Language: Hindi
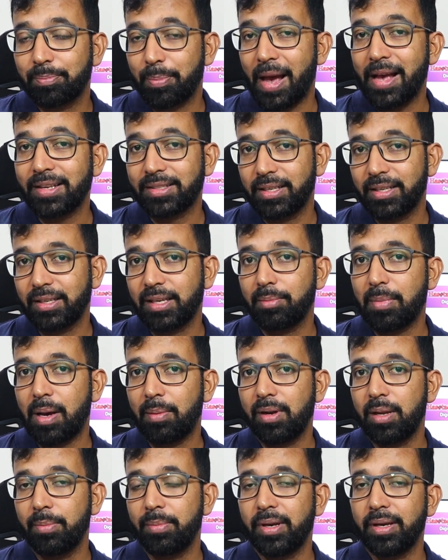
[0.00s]
पैसे के
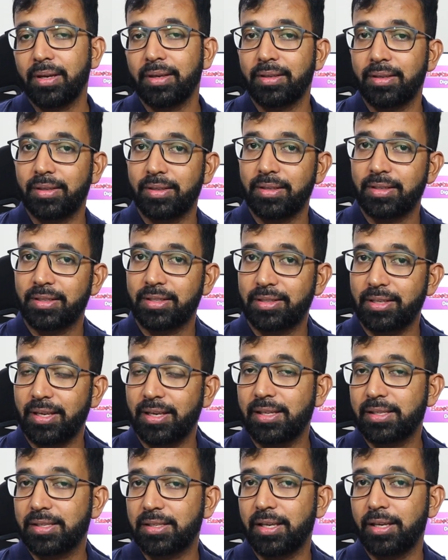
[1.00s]
मामले में
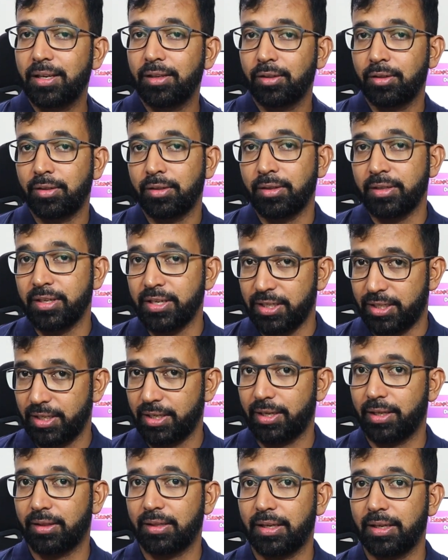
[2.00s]
सेल से
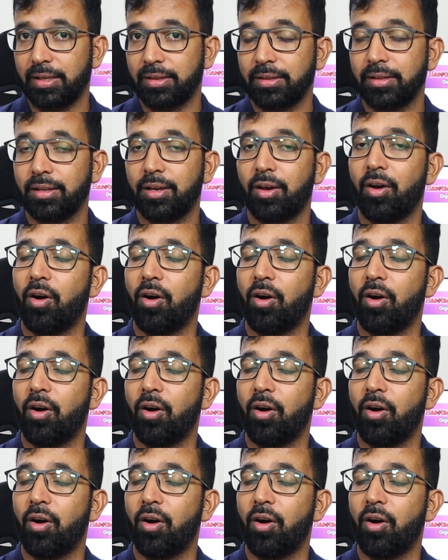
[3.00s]
नीचे रहता है